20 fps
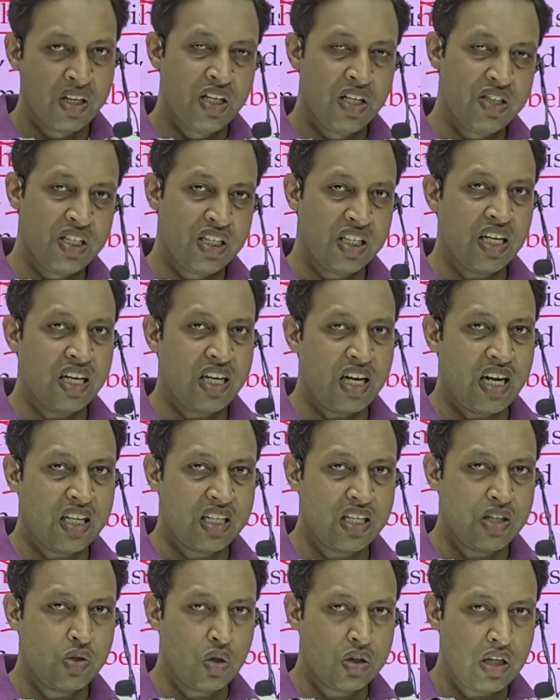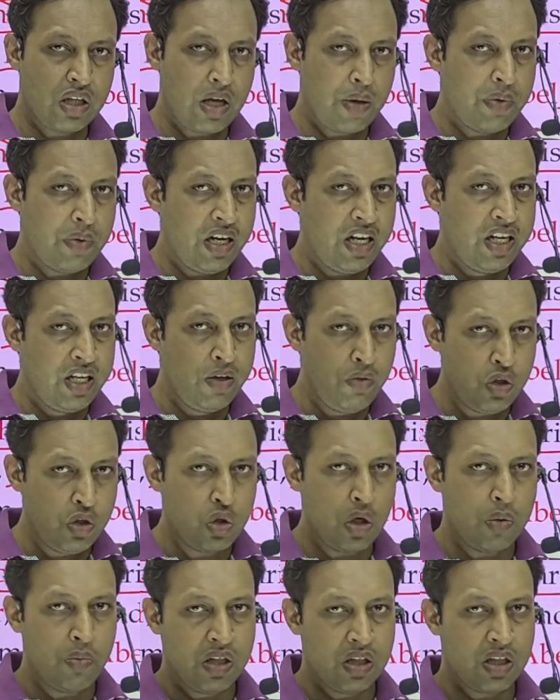जिनके करेक्टर्स जो होते हैं हमें इंडिविजुअल
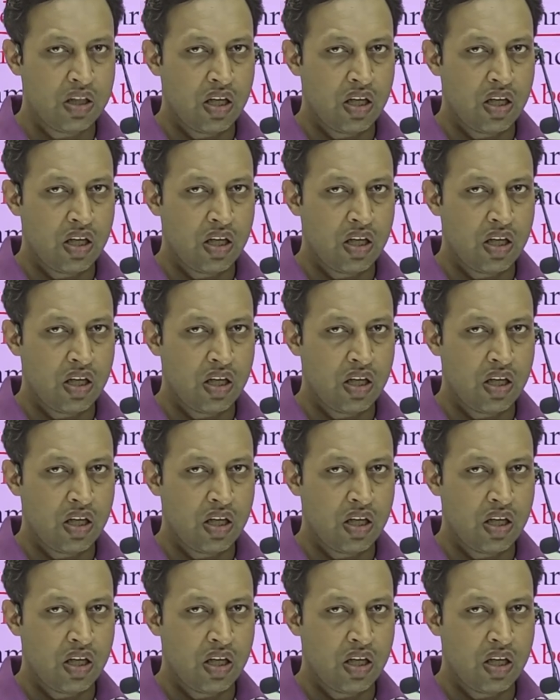मिलते